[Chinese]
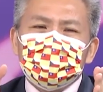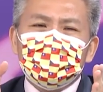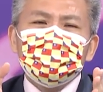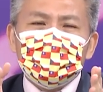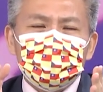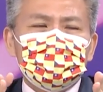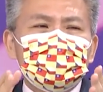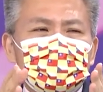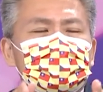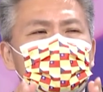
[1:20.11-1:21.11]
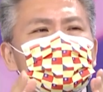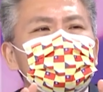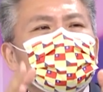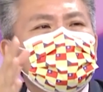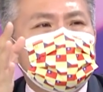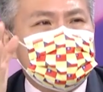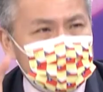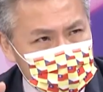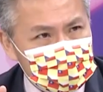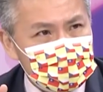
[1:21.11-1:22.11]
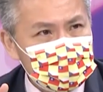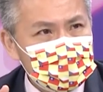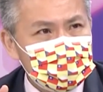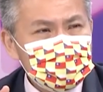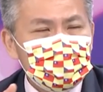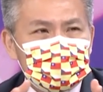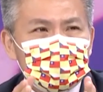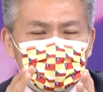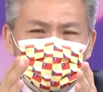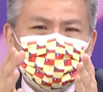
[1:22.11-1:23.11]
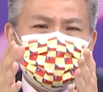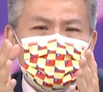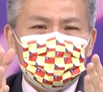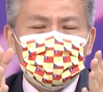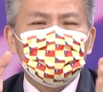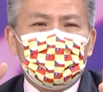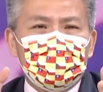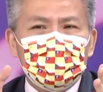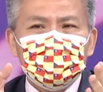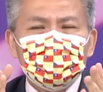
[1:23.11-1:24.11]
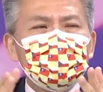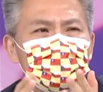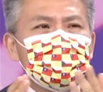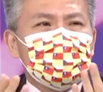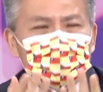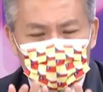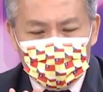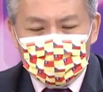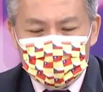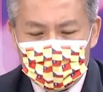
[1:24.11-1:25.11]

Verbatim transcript: 明明就是你可以这么想的，可是我就知道有些法官过于执着。